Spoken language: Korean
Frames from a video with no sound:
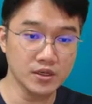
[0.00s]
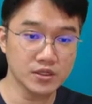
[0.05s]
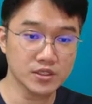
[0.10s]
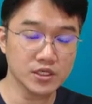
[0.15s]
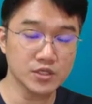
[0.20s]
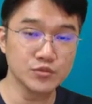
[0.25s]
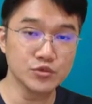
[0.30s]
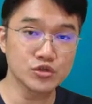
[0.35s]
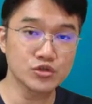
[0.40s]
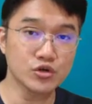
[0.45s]

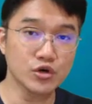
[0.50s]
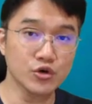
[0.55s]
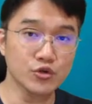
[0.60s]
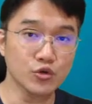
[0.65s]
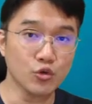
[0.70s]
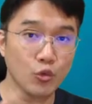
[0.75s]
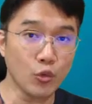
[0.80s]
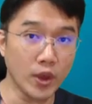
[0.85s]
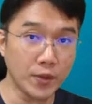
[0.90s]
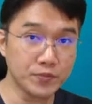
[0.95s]

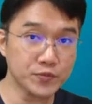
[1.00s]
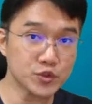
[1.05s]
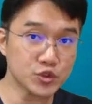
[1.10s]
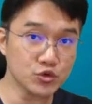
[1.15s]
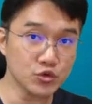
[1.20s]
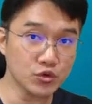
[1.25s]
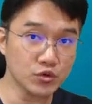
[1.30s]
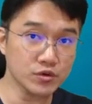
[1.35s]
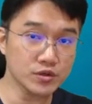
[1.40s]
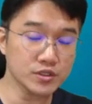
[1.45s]
금융권 웹
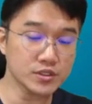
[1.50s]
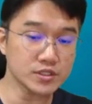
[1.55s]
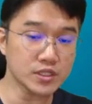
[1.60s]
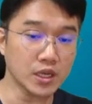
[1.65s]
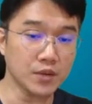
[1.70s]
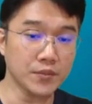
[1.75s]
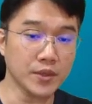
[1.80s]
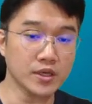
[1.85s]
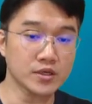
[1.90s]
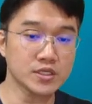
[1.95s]
쪽, 그
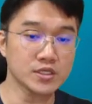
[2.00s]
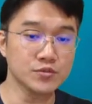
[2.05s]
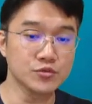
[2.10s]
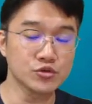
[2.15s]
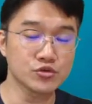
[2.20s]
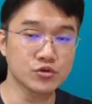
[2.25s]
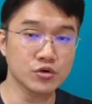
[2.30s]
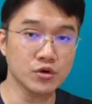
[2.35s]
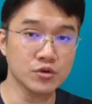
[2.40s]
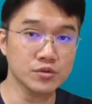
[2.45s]
다음에
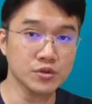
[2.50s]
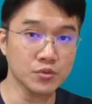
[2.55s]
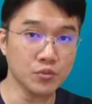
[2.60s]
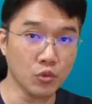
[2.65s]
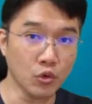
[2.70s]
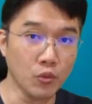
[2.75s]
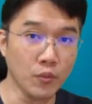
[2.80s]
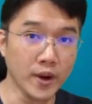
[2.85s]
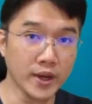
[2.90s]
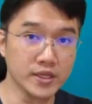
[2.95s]
금융권
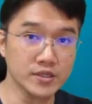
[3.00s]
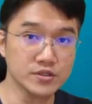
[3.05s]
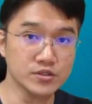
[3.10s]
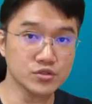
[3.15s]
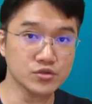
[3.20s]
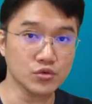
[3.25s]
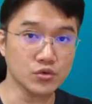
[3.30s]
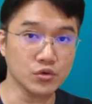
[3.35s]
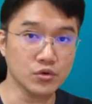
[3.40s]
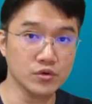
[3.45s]
모바일
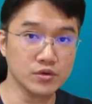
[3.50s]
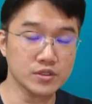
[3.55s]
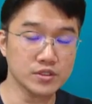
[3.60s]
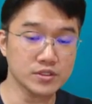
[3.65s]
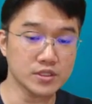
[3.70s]
쪽,